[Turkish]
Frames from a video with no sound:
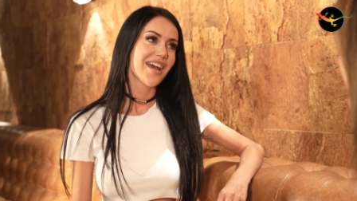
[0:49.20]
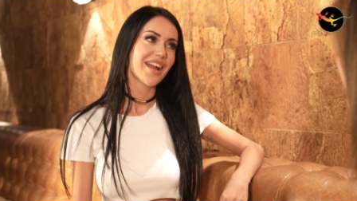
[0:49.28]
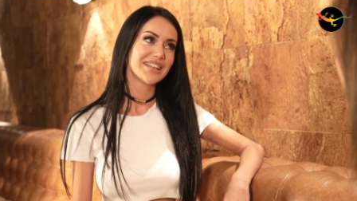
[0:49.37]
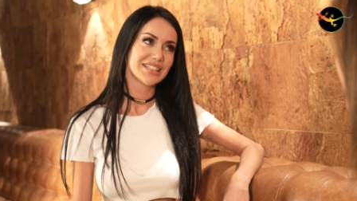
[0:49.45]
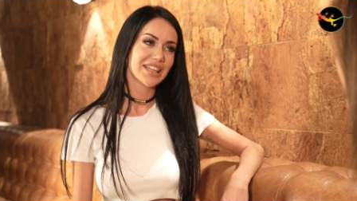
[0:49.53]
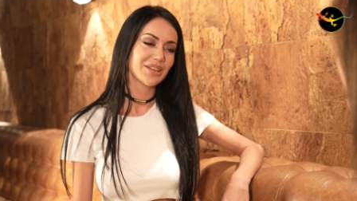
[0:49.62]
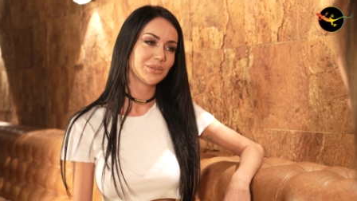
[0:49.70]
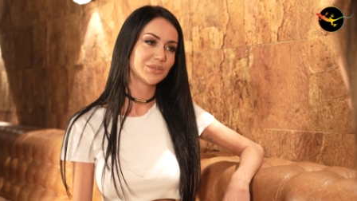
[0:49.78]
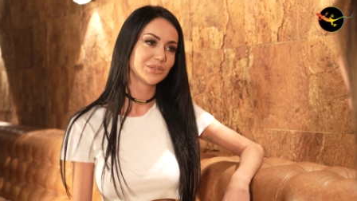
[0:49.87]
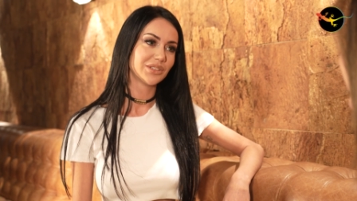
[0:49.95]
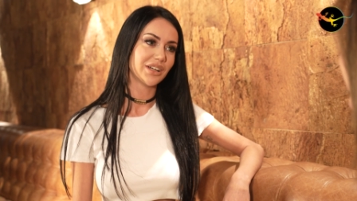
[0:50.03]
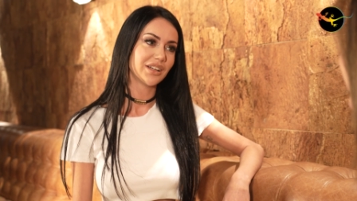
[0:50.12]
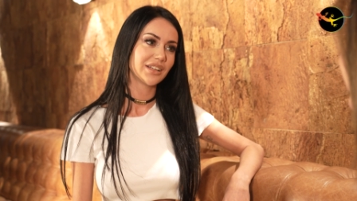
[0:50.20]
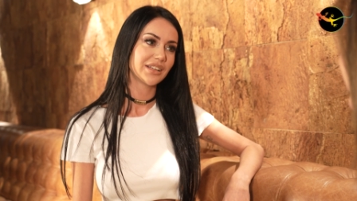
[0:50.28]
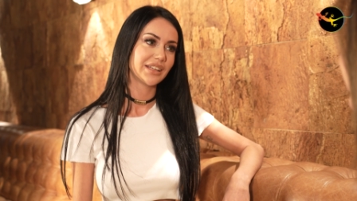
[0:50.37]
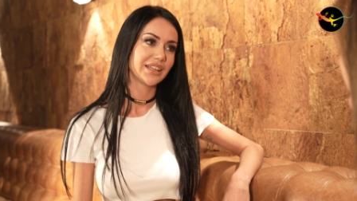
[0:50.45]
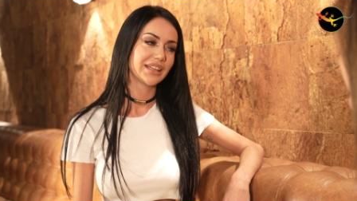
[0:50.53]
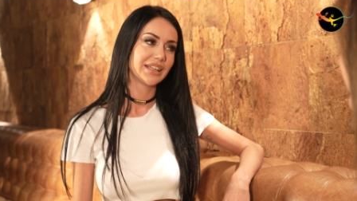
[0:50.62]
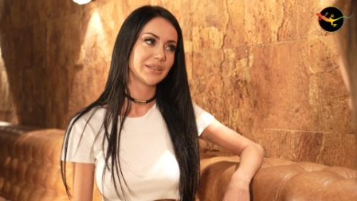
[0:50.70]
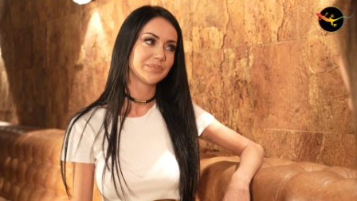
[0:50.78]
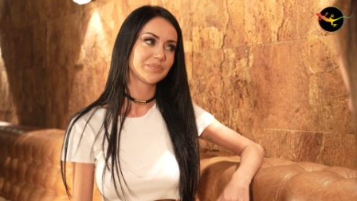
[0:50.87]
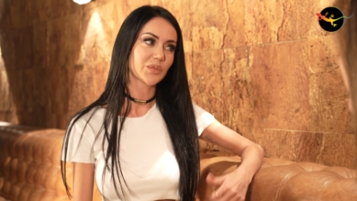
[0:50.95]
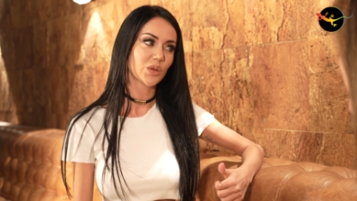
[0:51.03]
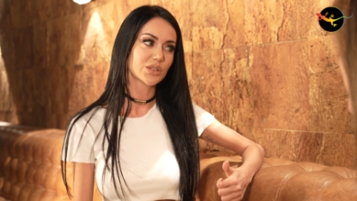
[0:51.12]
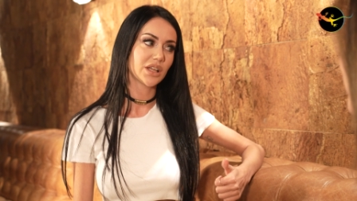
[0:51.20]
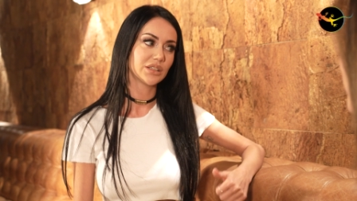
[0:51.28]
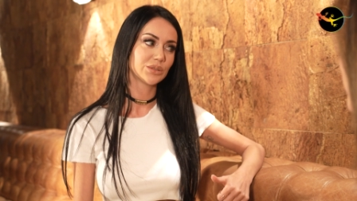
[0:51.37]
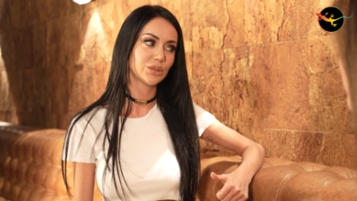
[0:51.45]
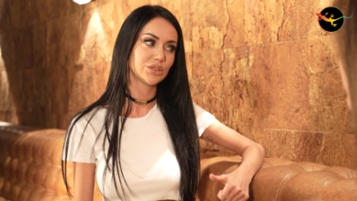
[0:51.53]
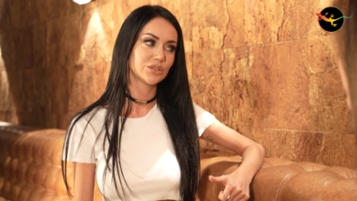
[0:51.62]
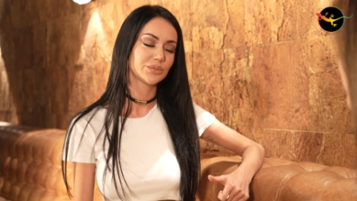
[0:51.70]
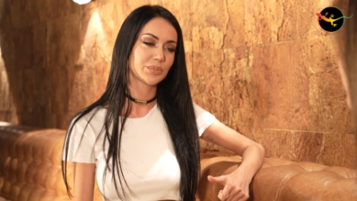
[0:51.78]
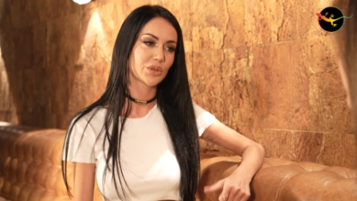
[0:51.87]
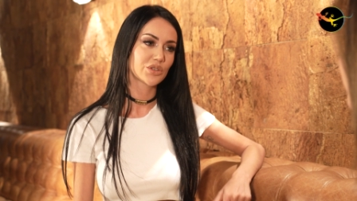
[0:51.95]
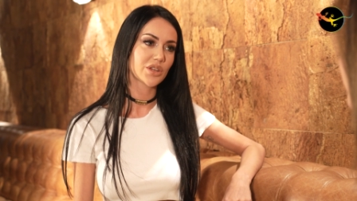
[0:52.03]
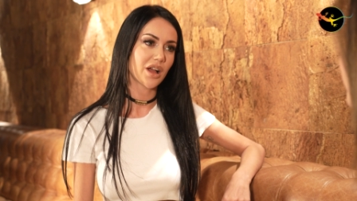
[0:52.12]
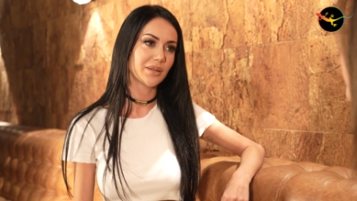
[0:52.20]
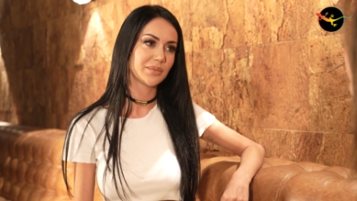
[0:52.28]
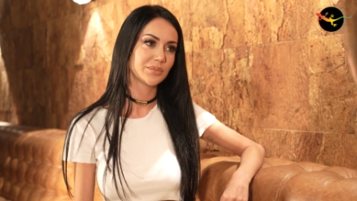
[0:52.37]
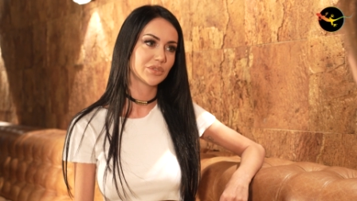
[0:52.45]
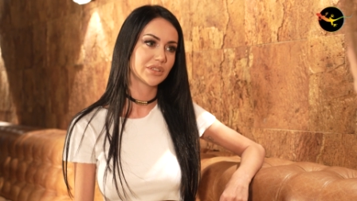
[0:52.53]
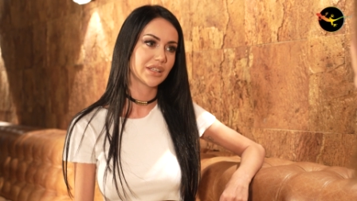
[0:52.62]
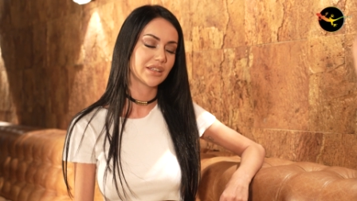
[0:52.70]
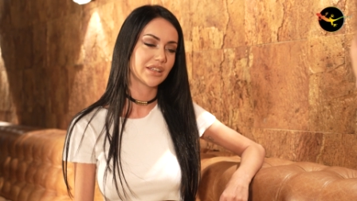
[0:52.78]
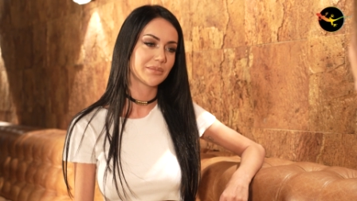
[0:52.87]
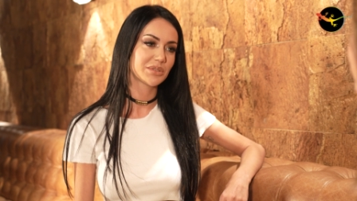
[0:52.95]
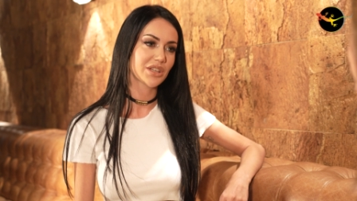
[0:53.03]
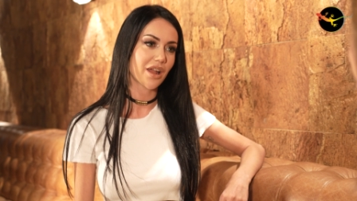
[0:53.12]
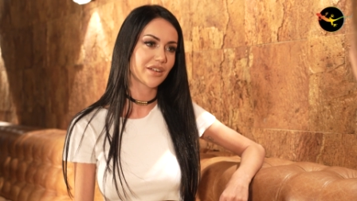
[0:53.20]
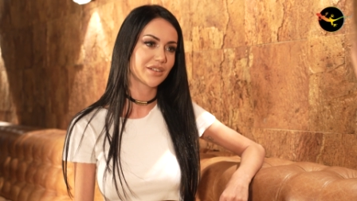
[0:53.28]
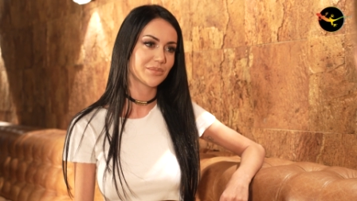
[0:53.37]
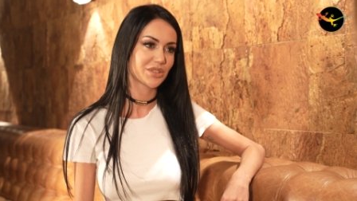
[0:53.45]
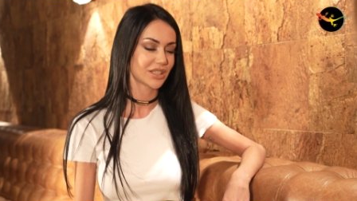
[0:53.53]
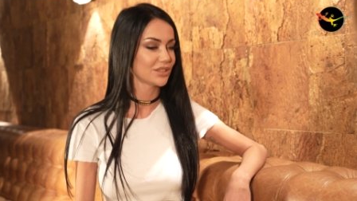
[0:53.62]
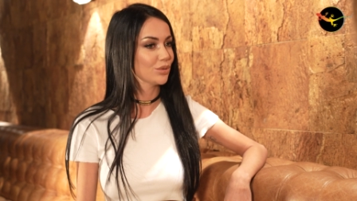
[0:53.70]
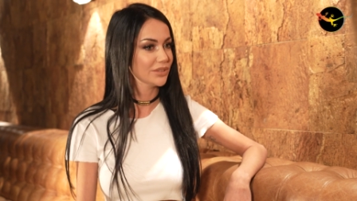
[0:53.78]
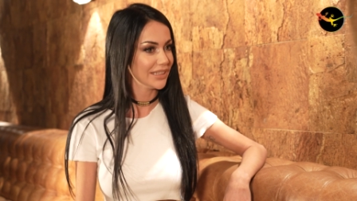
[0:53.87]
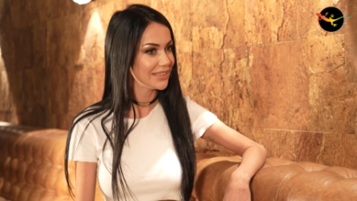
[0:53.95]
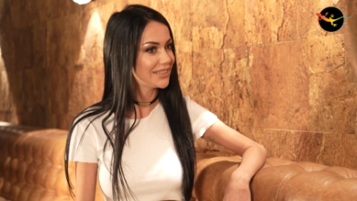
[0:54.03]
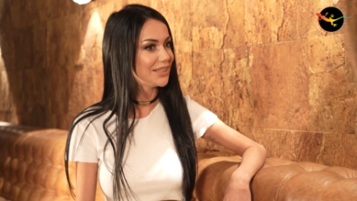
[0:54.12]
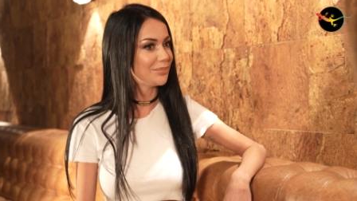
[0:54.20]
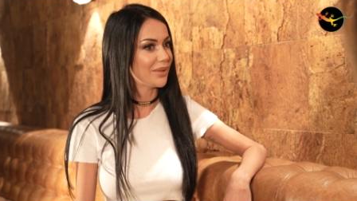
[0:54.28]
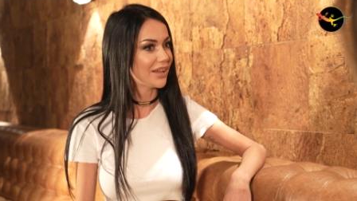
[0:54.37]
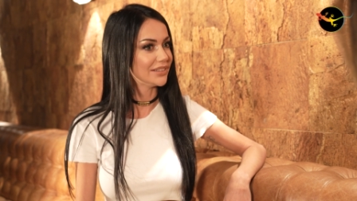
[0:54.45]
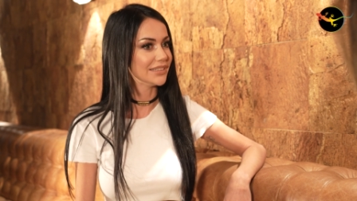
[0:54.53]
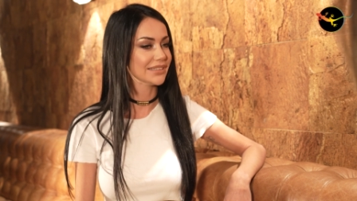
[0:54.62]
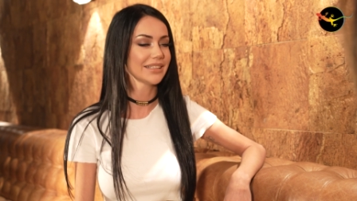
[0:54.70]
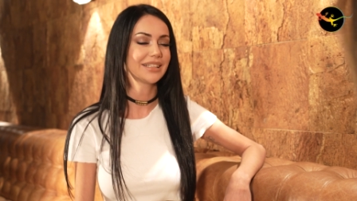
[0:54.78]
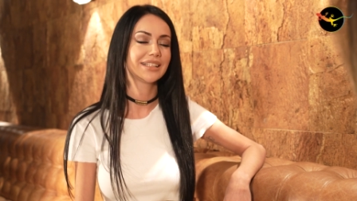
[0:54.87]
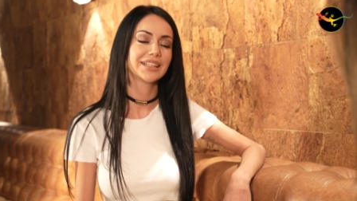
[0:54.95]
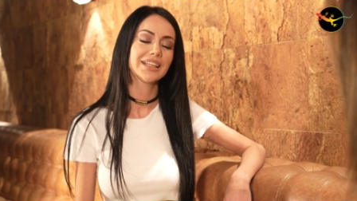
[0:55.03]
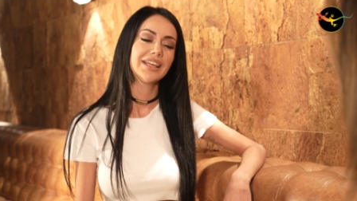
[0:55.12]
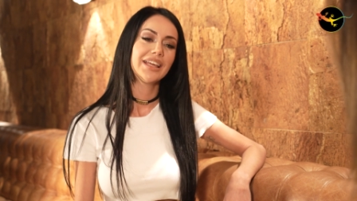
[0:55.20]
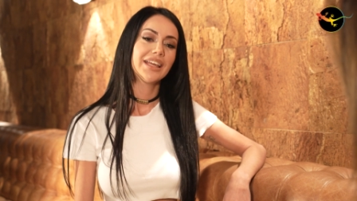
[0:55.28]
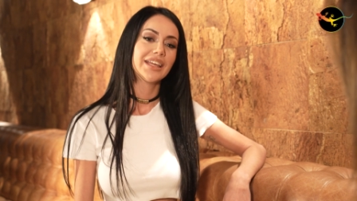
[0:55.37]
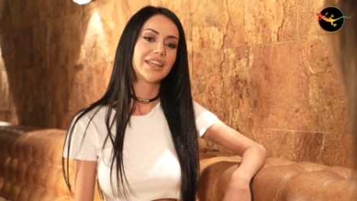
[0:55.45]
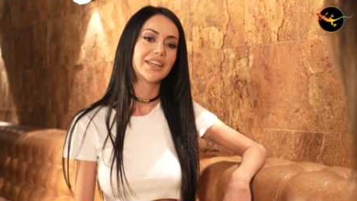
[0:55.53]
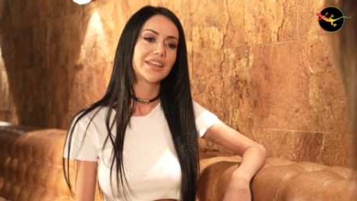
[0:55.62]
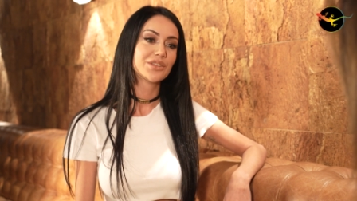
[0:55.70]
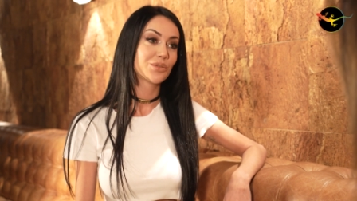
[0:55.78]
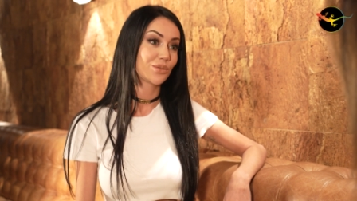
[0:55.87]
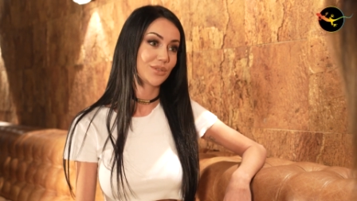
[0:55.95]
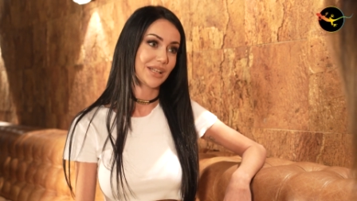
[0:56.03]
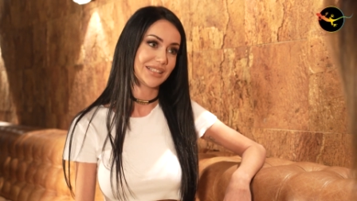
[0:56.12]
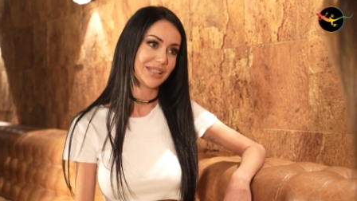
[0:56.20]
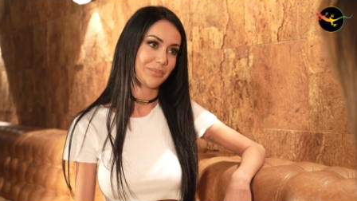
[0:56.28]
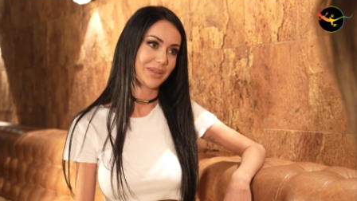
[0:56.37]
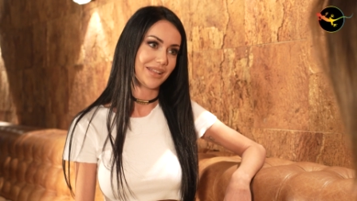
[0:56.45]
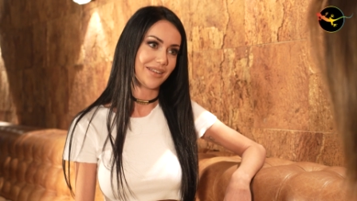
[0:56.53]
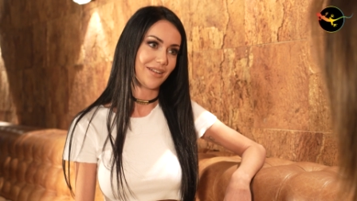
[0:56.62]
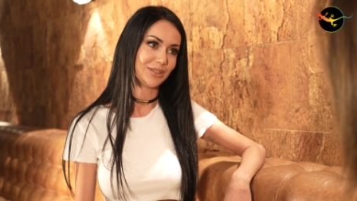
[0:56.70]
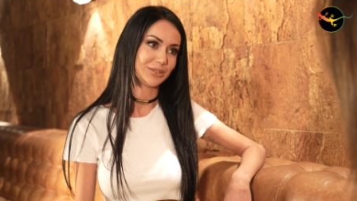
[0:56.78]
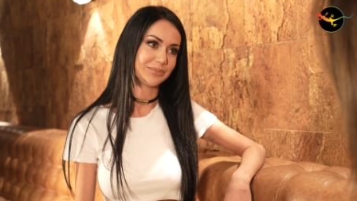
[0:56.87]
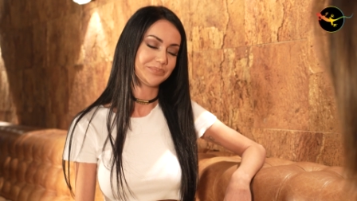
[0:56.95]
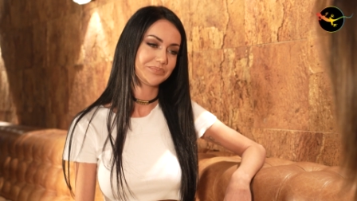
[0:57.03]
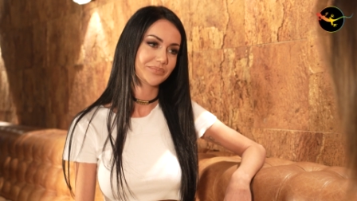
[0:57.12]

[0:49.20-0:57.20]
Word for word: Her şey yolunda. Ee, Ozan Doğan'ın proje albümünde Hı. E, bir şarkım çıktı. Onu yeni kliplendirdik e, çok güzel tepkiler aldım.